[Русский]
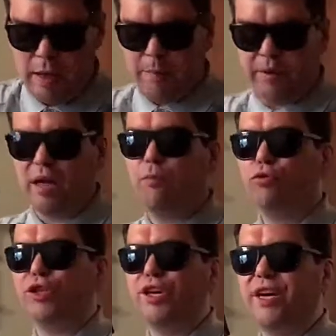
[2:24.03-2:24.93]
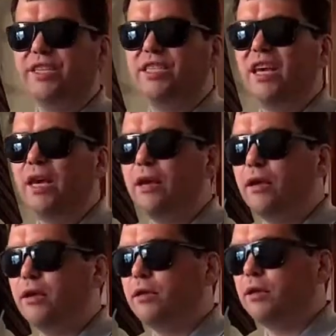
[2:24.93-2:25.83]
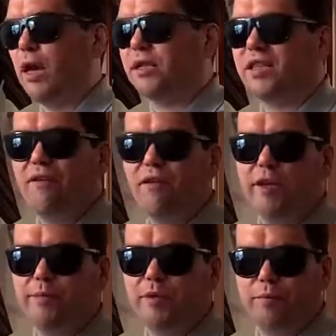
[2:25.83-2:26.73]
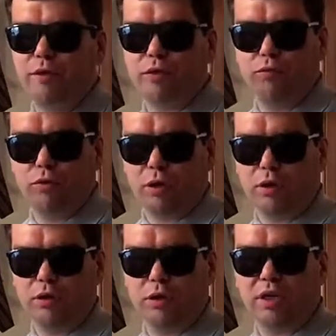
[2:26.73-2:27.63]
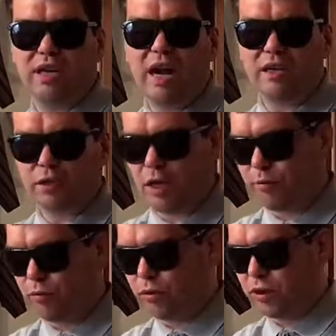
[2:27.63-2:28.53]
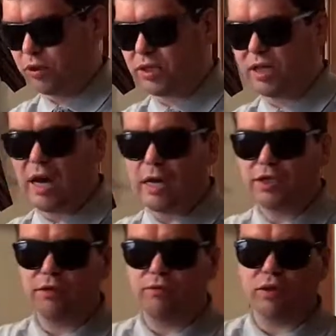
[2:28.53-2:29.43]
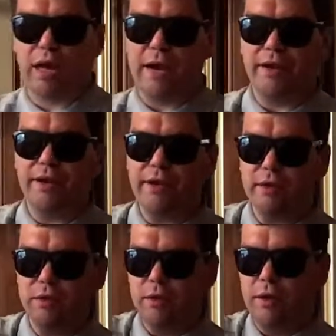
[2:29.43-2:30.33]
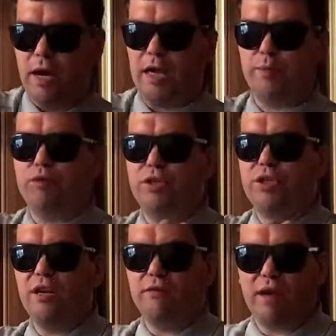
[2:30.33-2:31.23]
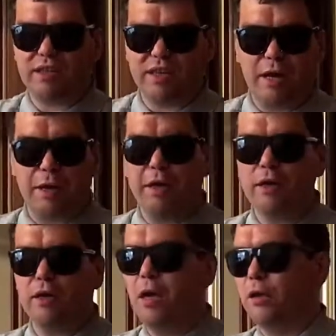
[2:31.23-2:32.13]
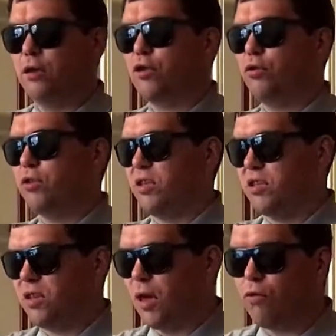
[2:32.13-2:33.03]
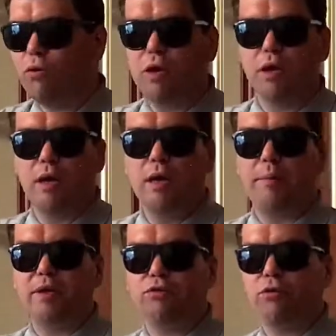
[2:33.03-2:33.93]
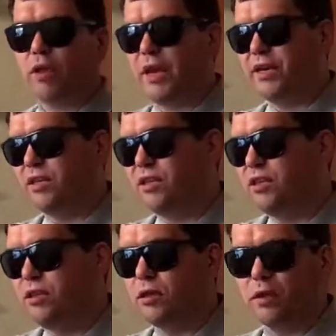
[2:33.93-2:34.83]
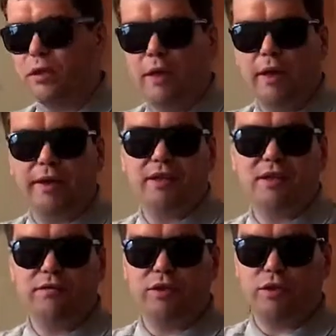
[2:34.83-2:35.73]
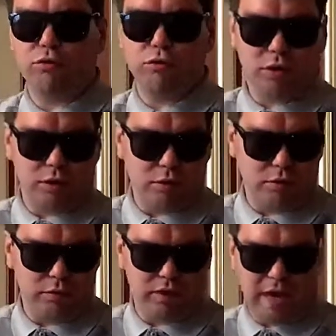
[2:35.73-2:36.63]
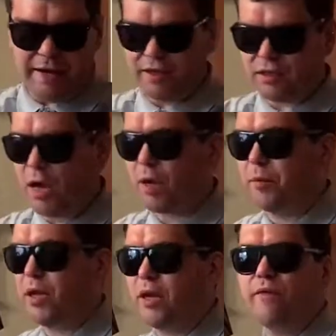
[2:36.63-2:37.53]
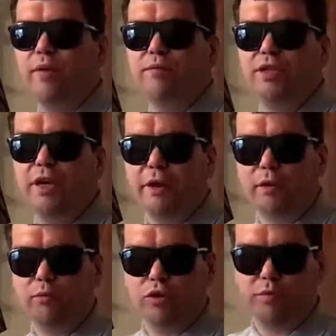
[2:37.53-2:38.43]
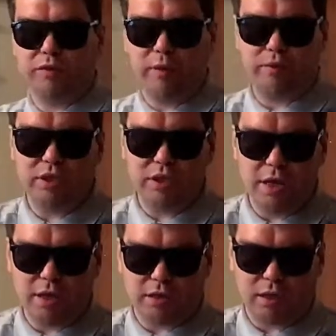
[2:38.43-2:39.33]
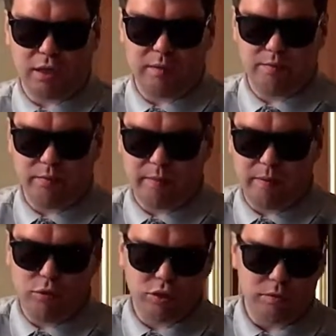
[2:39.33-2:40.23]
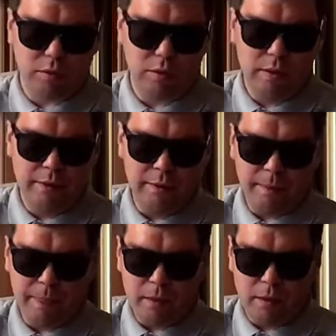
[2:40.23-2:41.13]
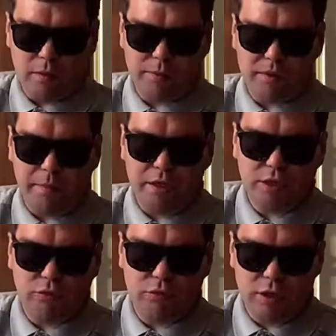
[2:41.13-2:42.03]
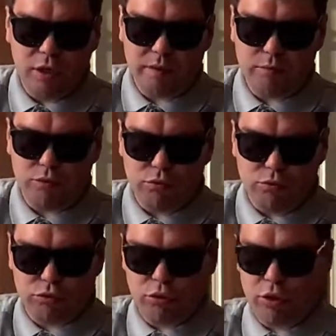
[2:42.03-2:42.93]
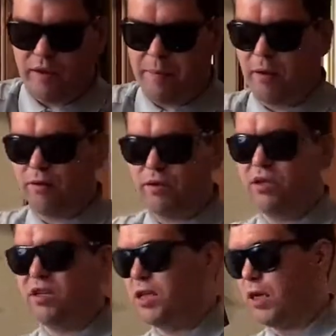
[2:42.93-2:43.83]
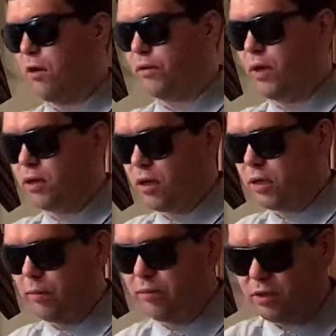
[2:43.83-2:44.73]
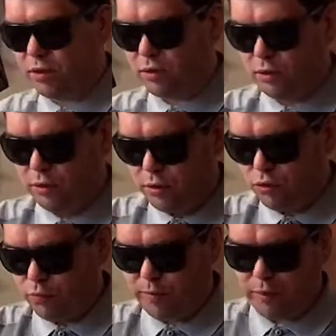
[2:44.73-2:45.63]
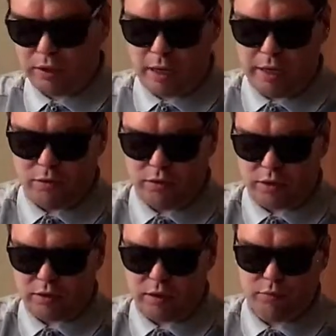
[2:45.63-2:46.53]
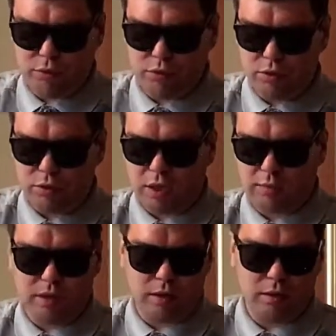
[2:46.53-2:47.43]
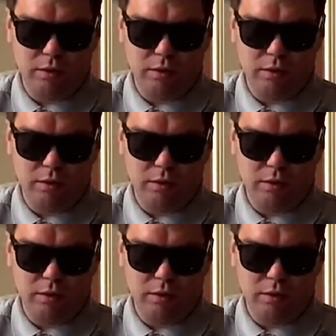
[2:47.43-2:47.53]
потому что те оставили их без присмотра. Да как же так получилось? Как же вот они отпустили вас одних? Да что же это за такое? позор на их седины. Если вы сироты, вы дайте знать, мы дадим вам денег. Может быть, вам жить негде, тогда мы, поможем. И, в общем, больших усилий моему другу стоило, во-первых, сдержаться, а во-вторых, как-то объяснить, ну, поблагодарить людей за заботу и как-то так